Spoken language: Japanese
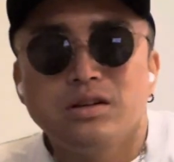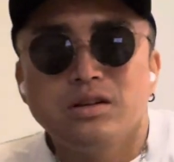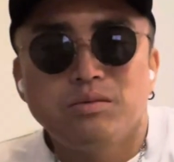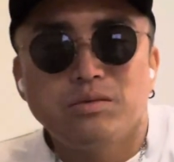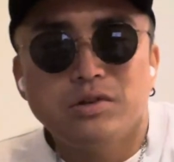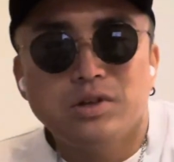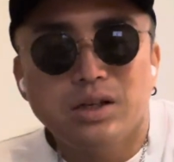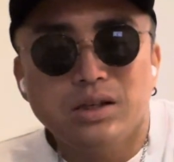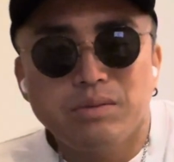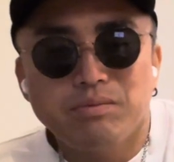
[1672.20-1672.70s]

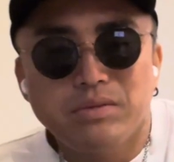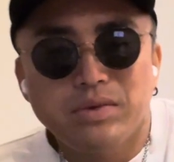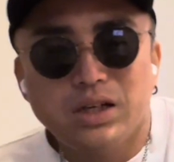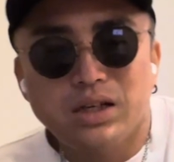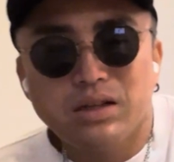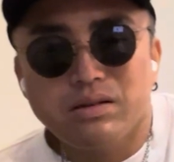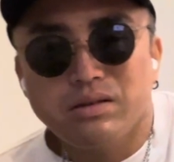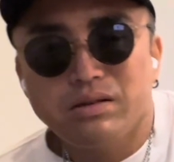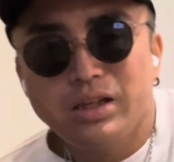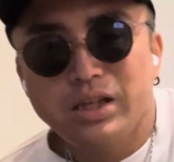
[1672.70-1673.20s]
僕は
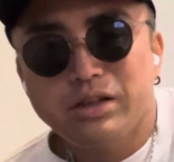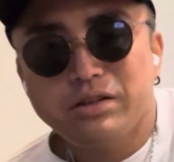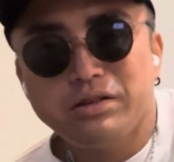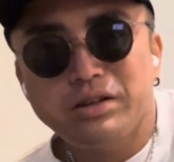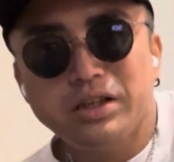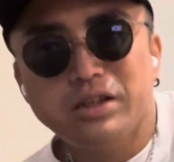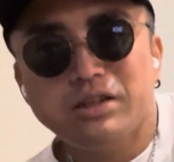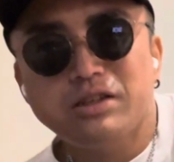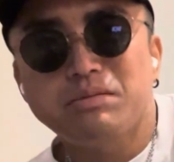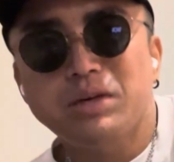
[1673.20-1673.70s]
ま肉
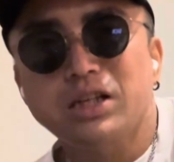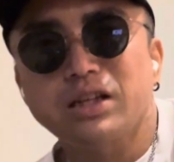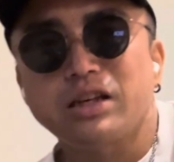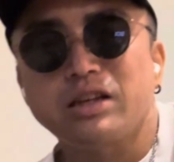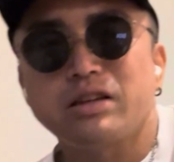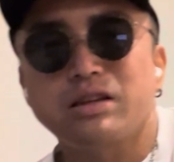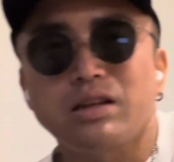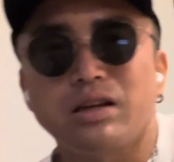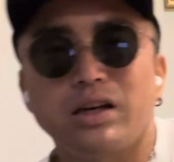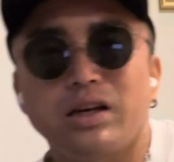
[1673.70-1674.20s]
肉まで
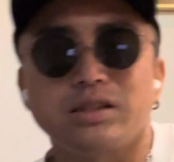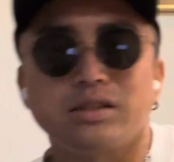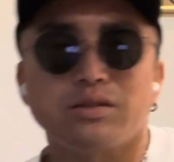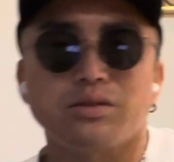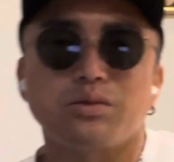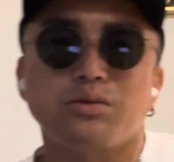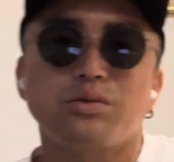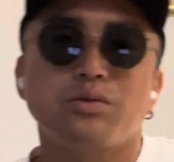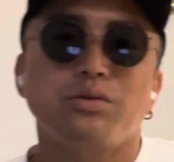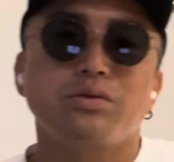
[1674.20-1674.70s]
行ってないんです
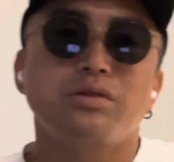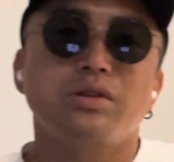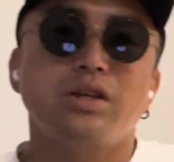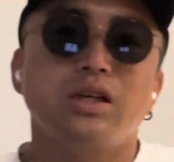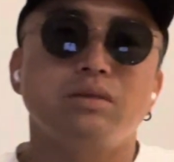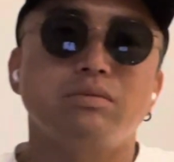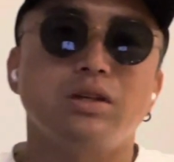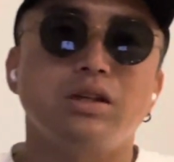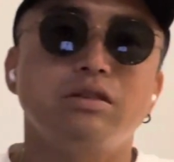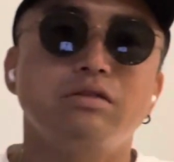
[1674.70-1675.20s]
ようどんで言
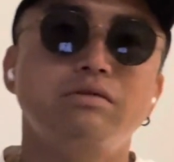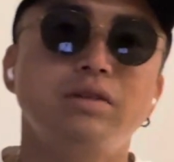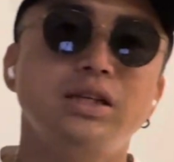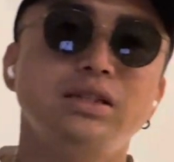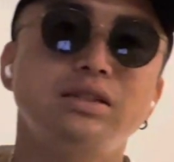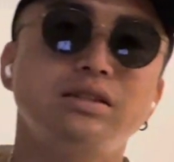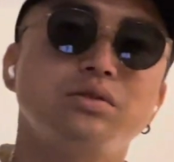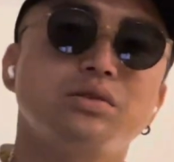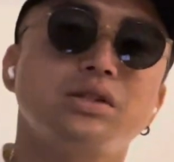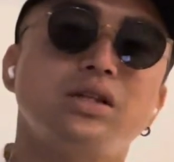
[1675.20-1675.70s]
えば
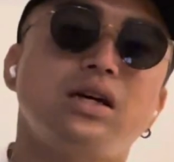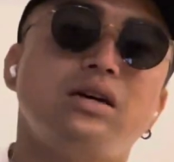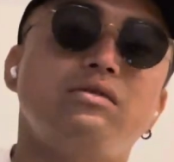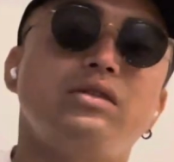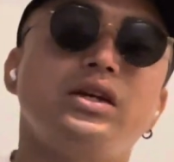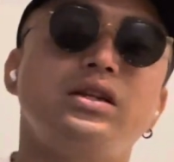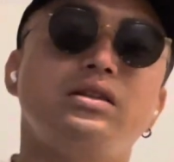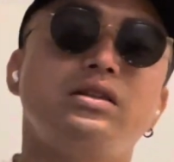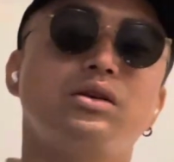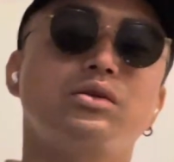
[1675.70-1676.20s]
ウエストさんは
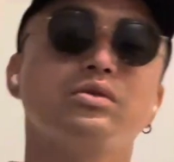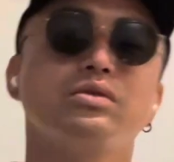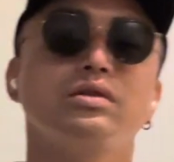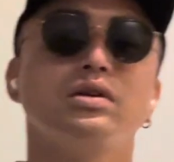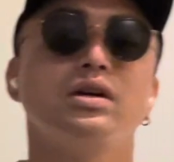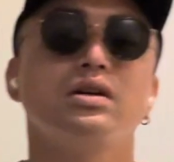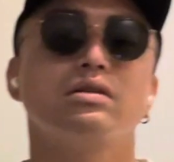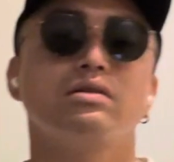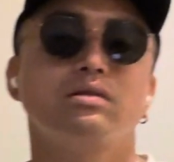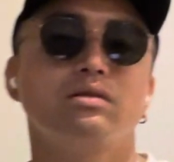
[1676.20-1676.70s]
行ったことあ
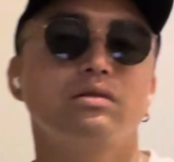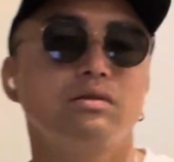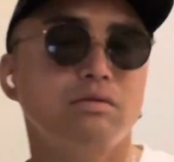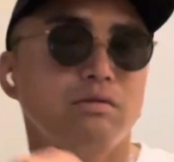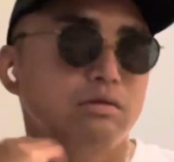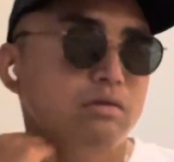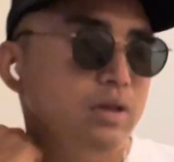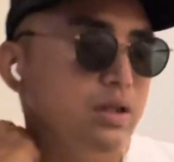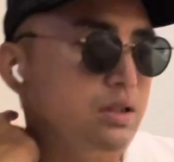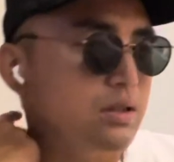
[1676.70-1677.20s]

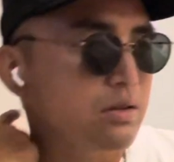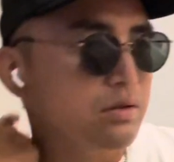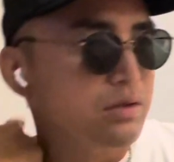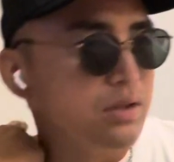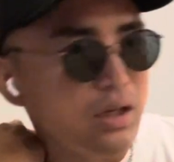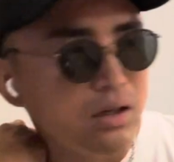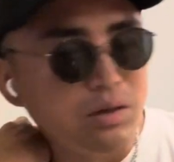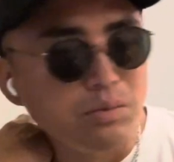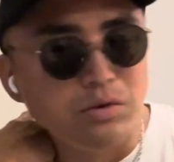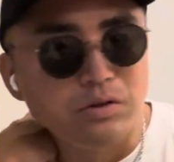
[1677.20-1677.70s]
るウエストさ
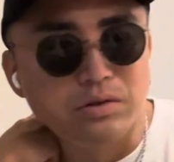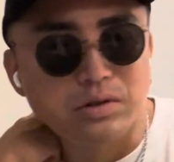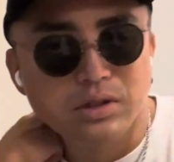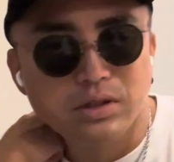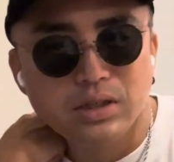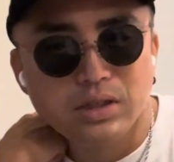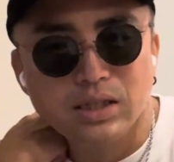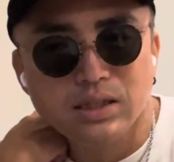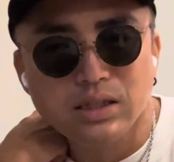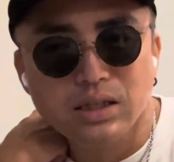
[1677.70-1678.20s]
んあれ僕
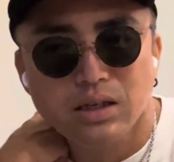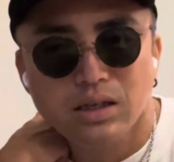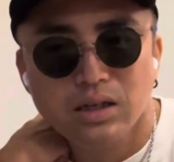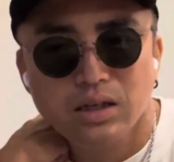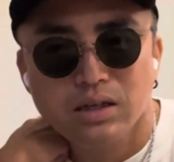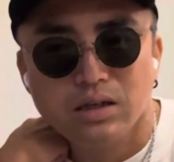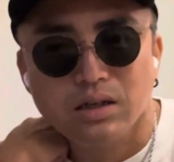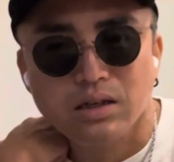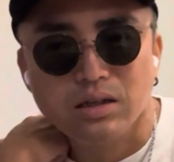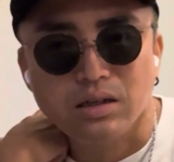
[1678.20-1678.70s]
助さん
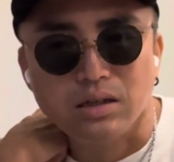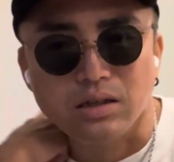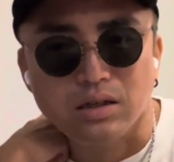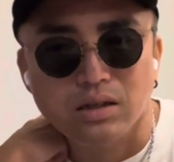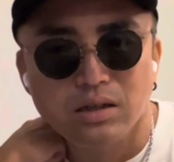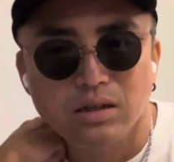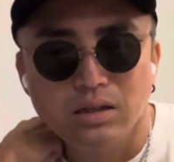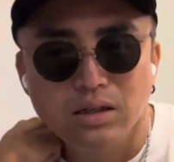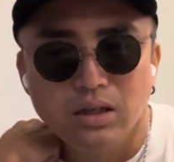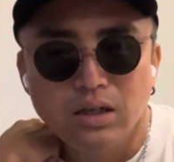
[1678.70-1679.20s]
派かな
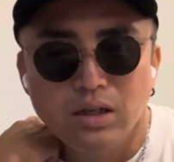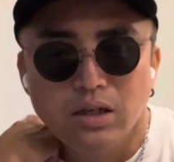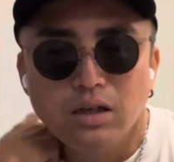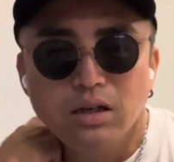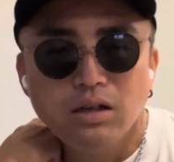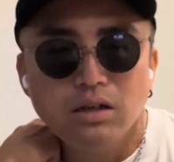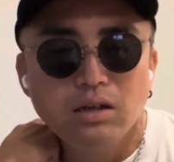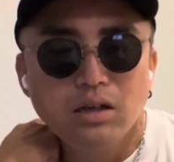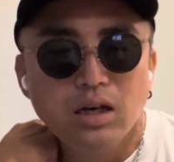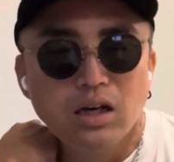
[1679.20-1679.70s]

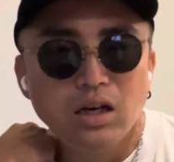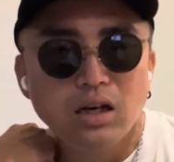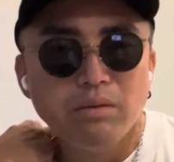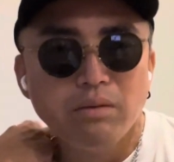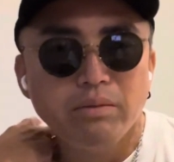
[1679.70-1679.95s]
ラー